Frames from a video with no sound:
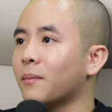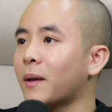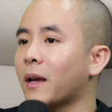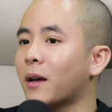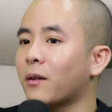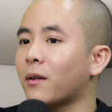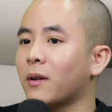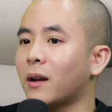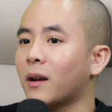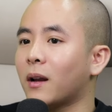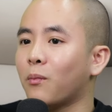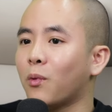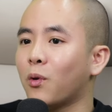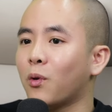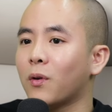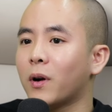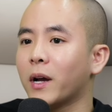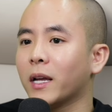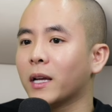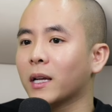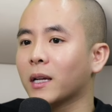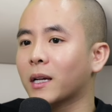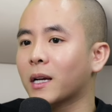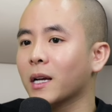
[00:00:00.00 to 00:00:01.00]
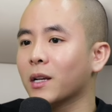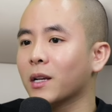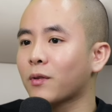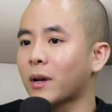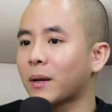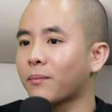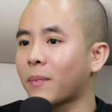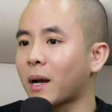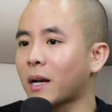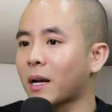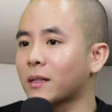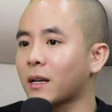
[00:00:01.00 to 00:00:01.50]
Tiếp theo nữa là mô hình
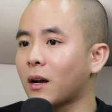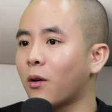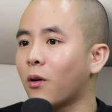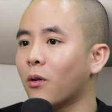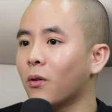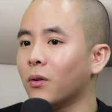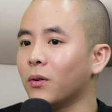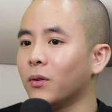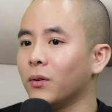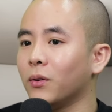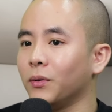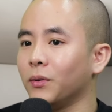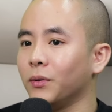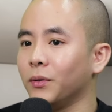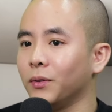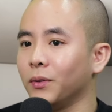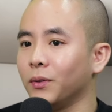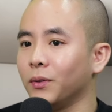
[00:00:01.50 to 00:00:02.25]
kinh doanh mạng xã hội.